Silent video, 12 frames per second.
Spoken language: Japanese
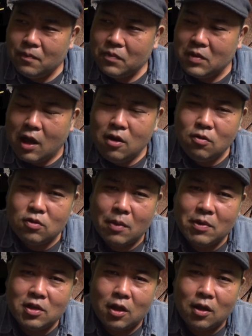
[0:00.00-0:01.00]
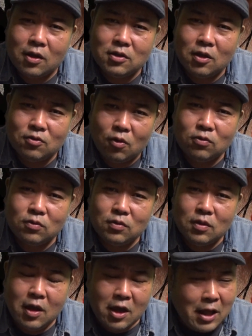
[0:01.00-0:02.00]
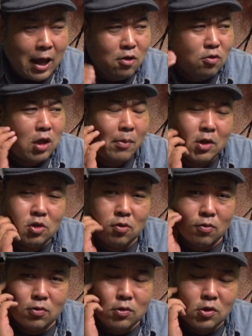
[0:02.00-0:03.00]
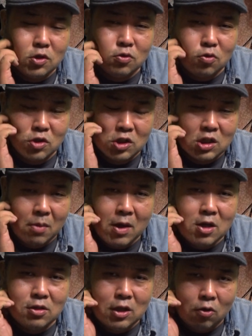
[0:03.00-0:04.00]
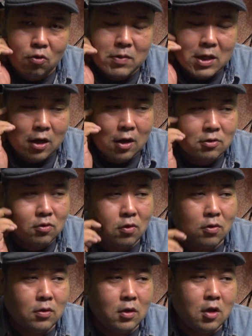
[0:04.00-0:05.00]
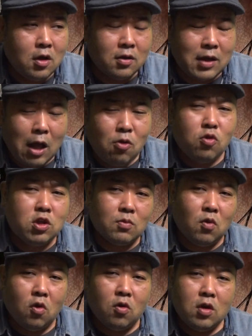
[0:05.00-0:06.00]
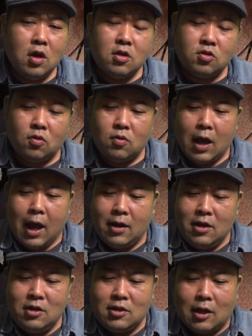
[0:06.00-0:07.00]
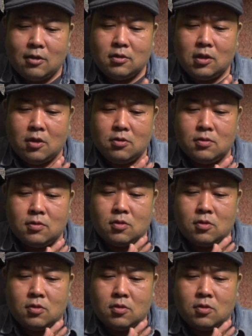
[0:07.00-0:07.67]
何のために戦ってるの？え、何のためにその空中都市に攻め入ったの？みたいな、その、過去にも、その、アリータっていう、